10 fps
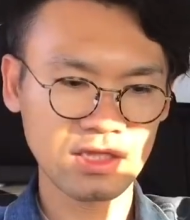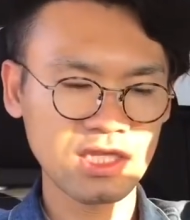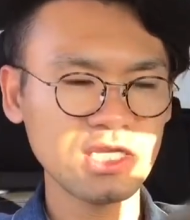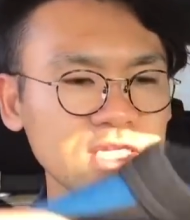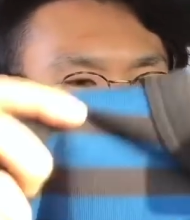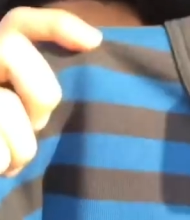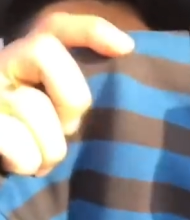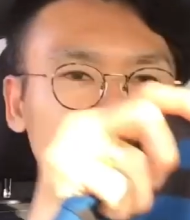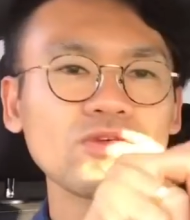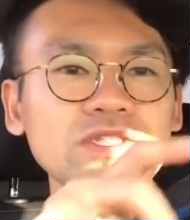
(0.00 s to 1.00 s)
T
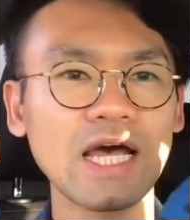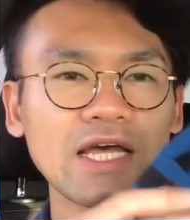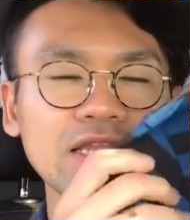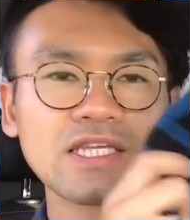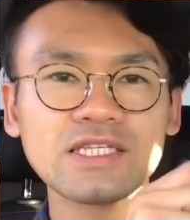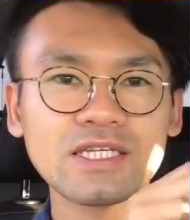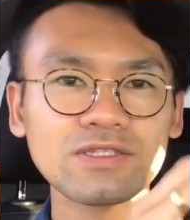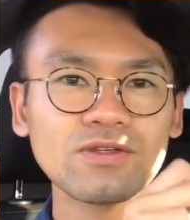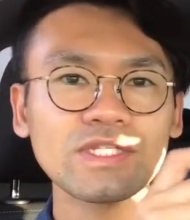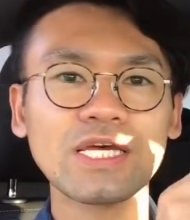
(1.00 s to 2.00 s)
シャツ素材 T
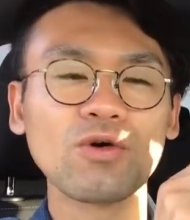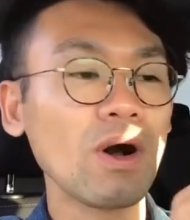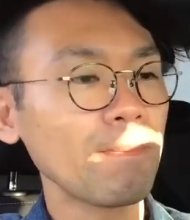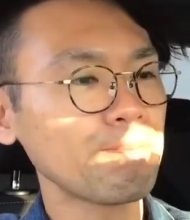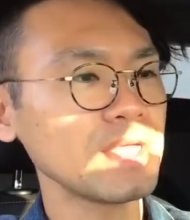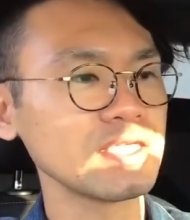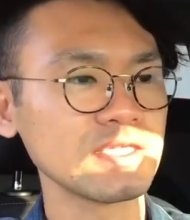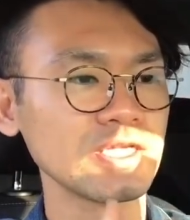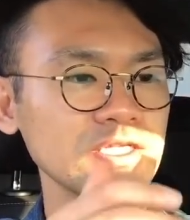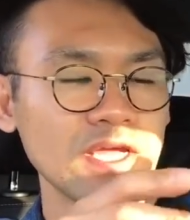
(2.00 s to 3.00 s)
シャツ素材の
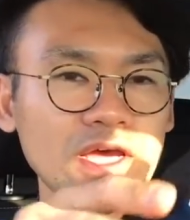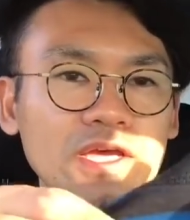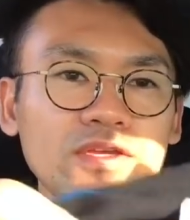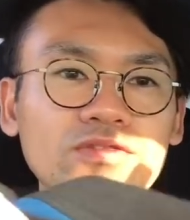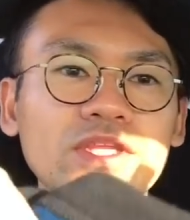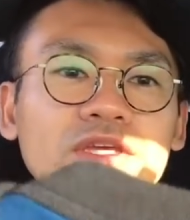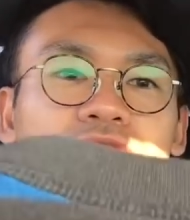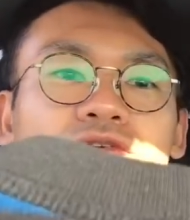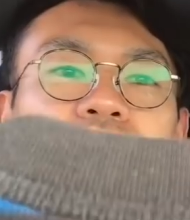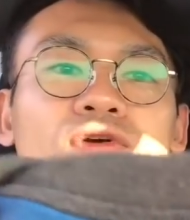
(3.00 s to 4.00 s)
ワンピースですね
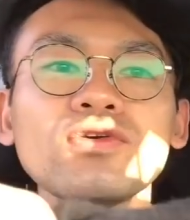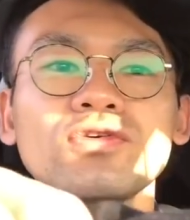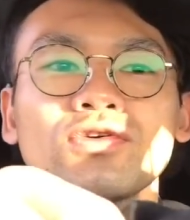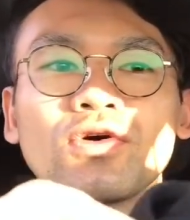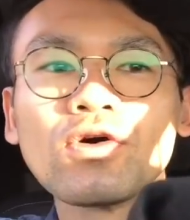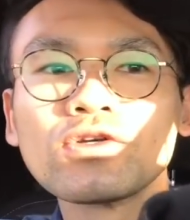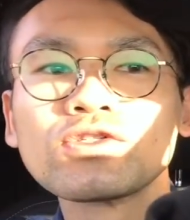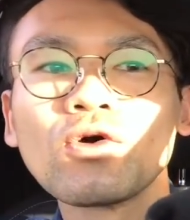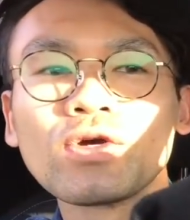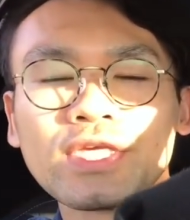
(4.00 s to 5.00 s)
ユニクロ U の
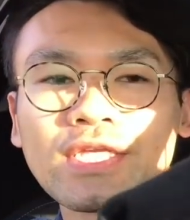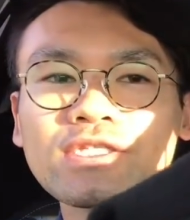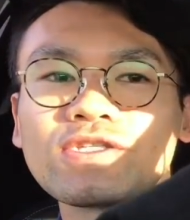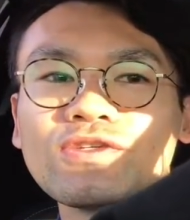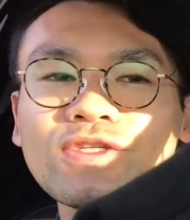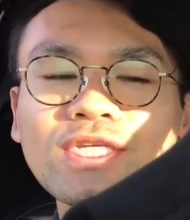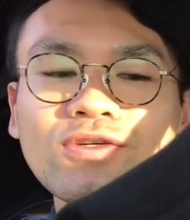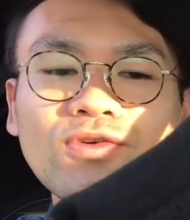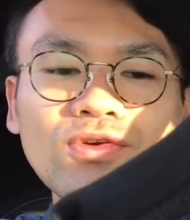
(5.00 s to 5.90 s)
商品ですユニク